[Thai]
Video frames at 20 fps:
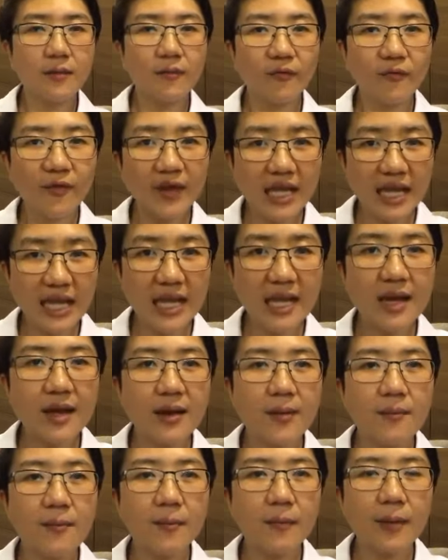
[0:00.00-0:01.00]
ฝี
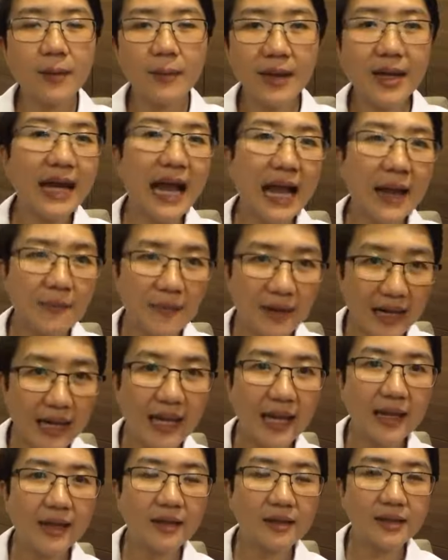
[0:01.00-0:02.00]
อ่ะมันไม่กลายมะ
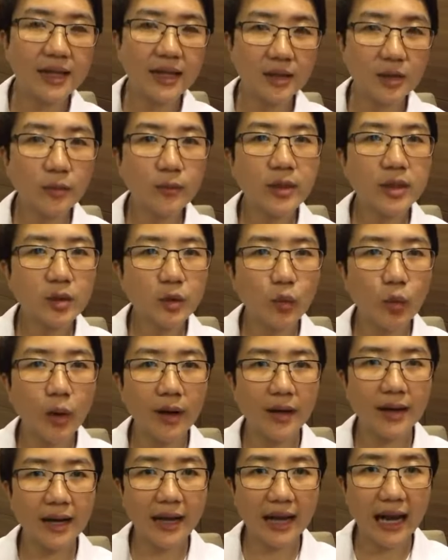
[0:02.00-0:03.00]
เร็งแต่ต้องไปตรว
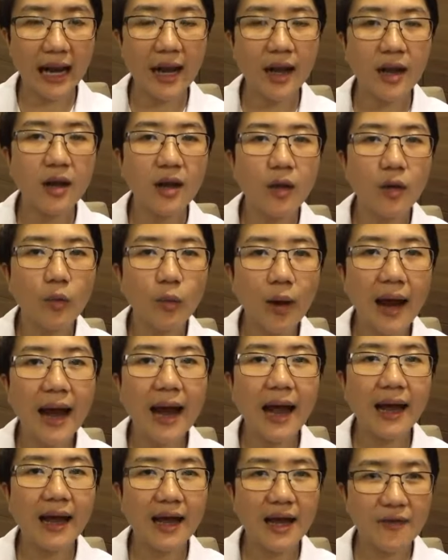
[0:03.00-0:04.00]
จนะคะ ว่า
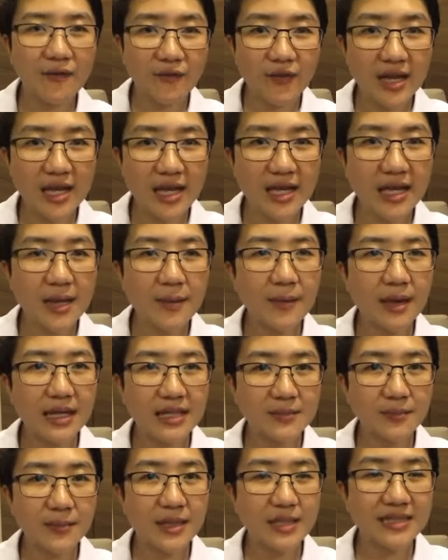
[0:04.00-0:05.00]
ไอ้ฝีเนี่ยมันอา
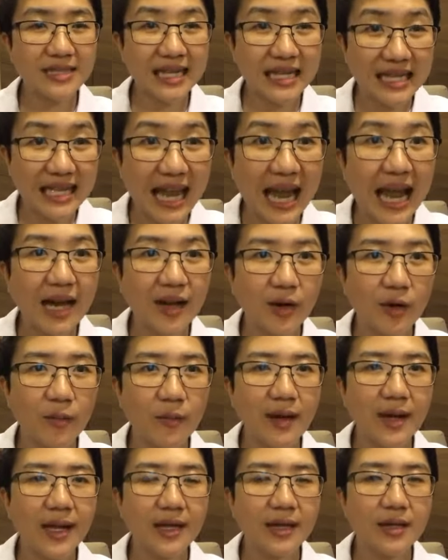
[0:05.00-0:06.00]
จจะเป็นสัญญาณของ
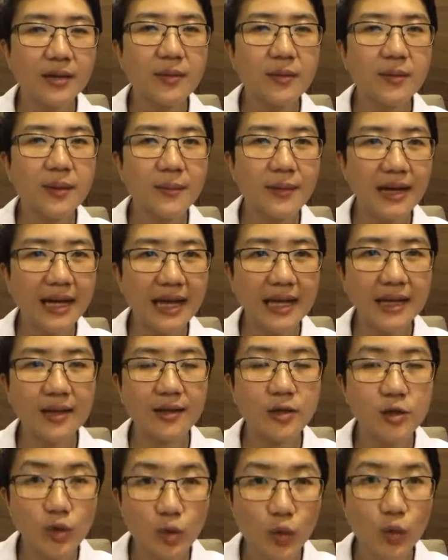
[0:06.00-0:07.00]
มะเร็งคือมันเป็นมะเร็ง
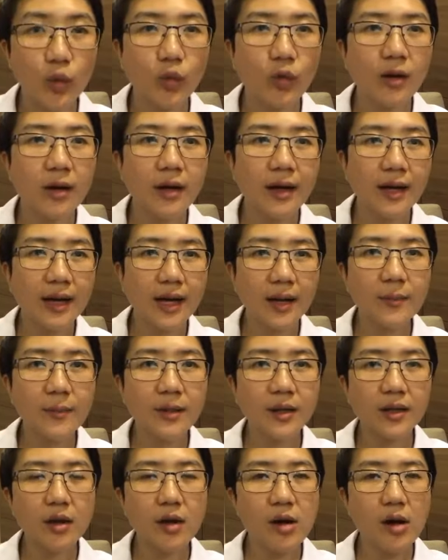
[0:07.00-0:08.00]
อยู่ แล้วมั
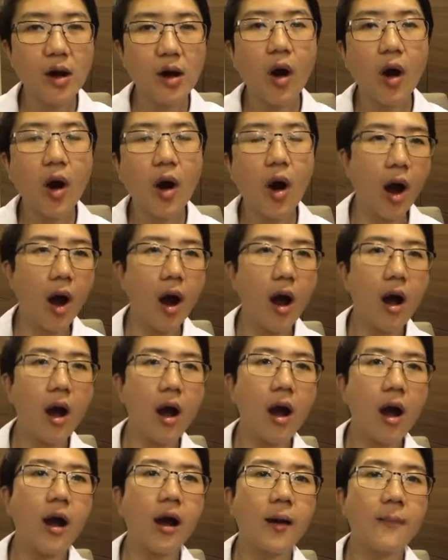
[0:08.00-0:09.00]
นก็
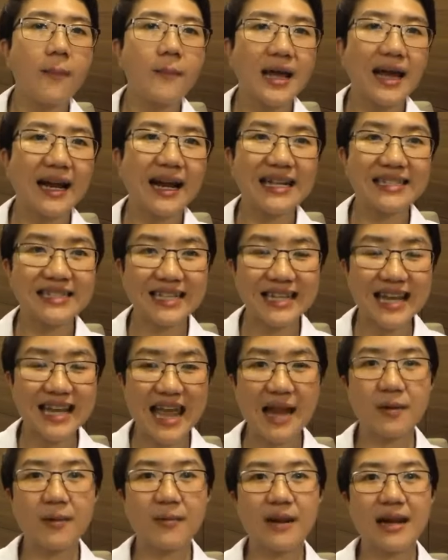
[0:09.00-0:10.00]
มีอาการแสด
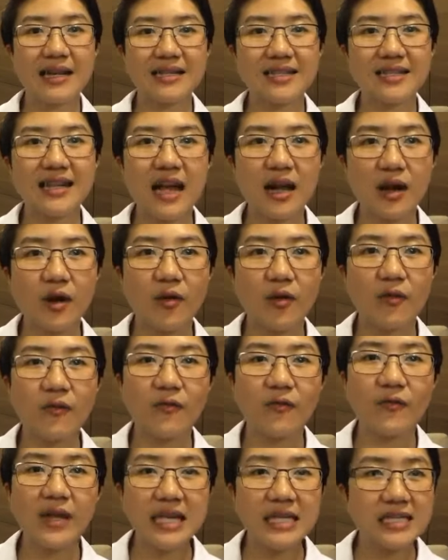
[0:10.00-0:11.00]
งมาเป็นลักษณะของ
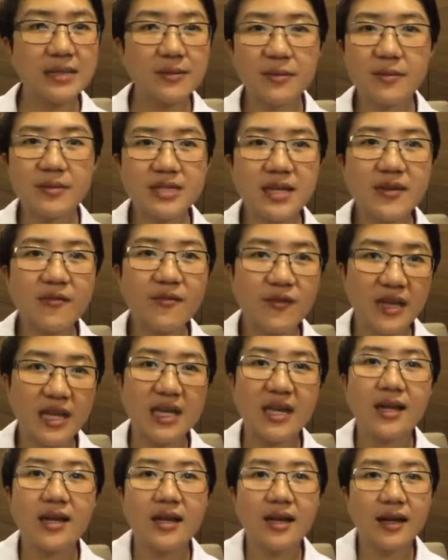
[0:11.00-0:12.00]
ฝีจริงมันไม่ใช่ฝี
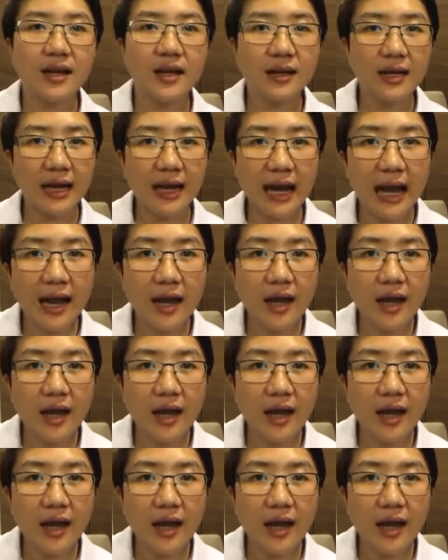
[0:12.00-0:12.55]
นะคะ